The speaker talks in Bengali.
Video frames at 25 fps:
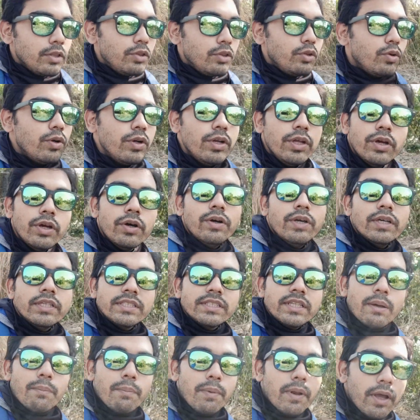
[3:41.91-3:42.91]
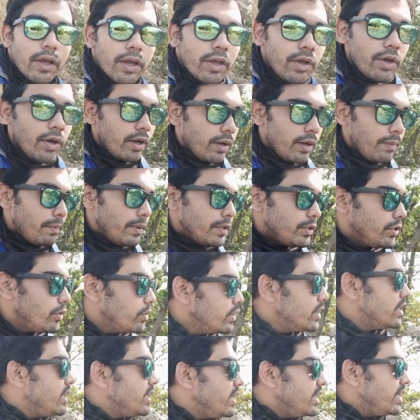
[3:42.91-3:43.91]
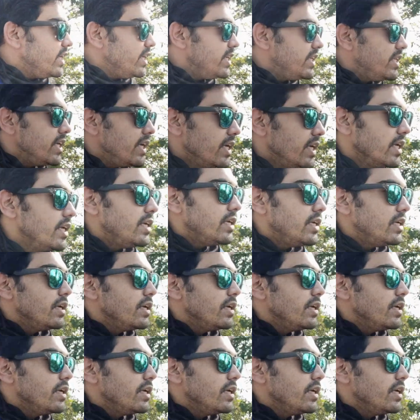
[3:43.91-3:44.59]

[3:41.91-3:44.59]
তৈরি হয়ে সাপ্লাই হয় পেছনে ইটের